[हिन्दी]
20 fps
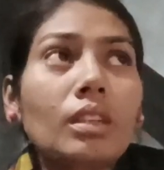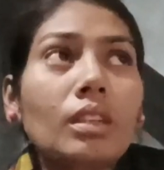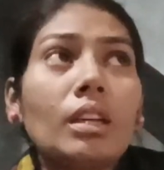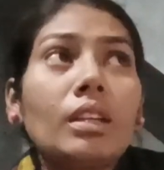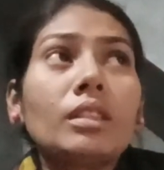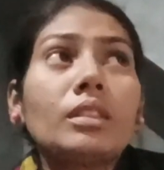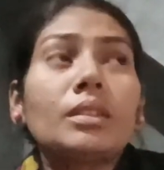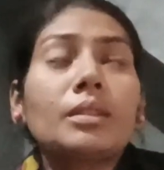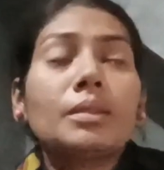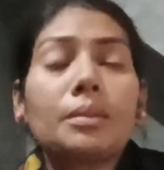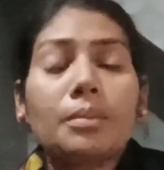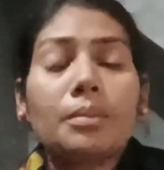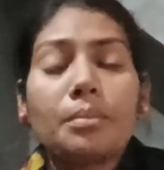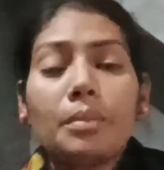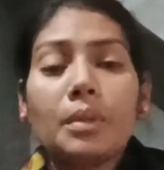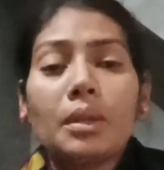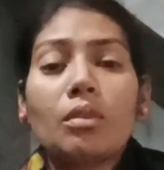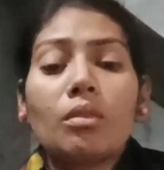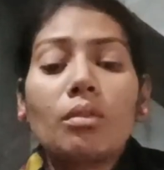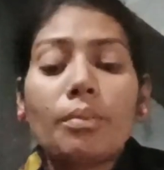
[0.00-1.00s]
गैस
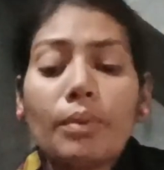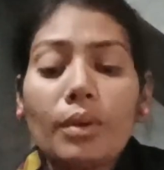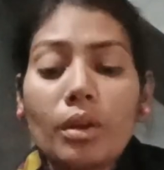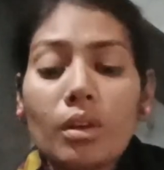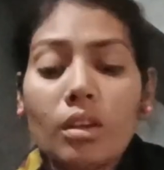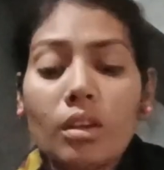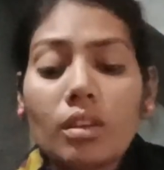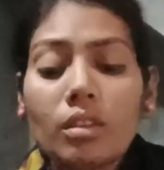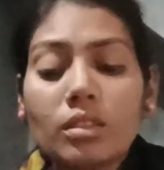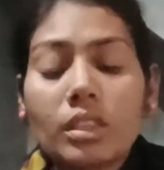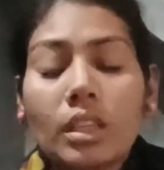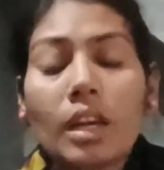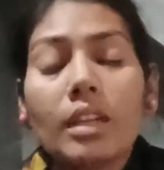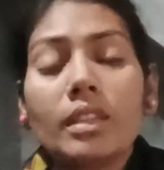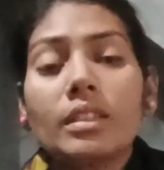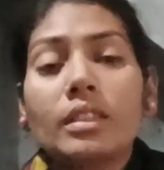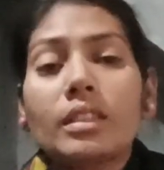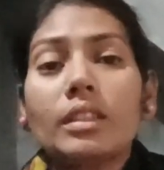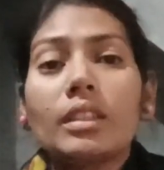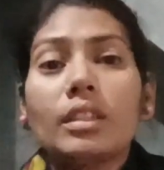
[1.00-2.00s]
मेरो फ़ोन
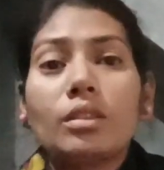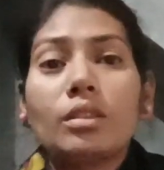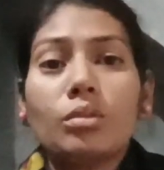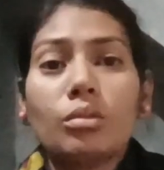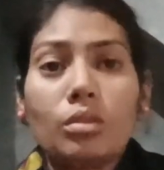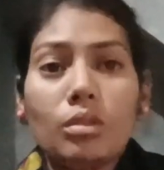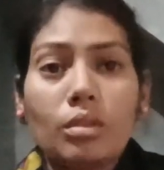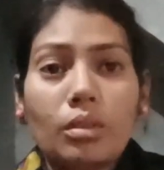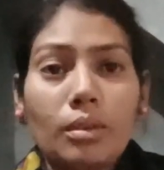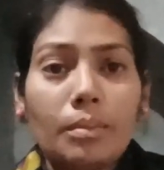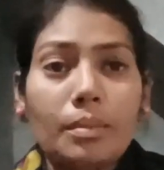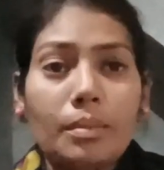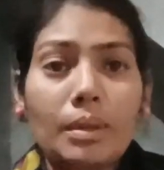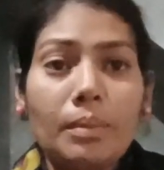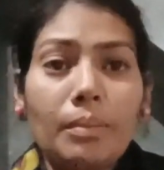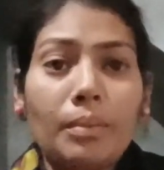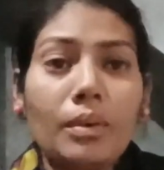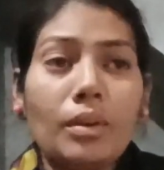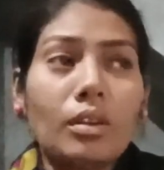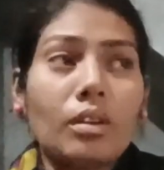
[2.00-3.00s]
चार्ज नहीं है तो, तो
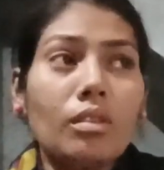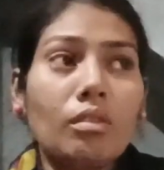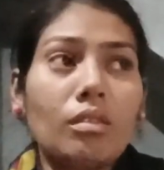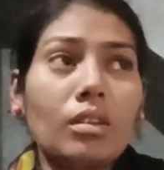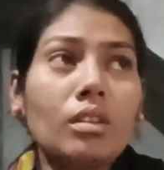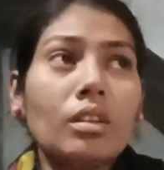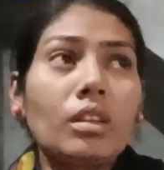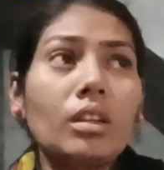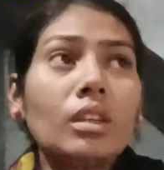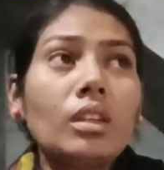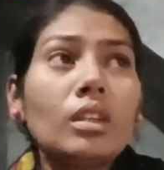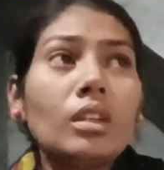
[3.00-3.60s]
हमने फ़ोन ऑन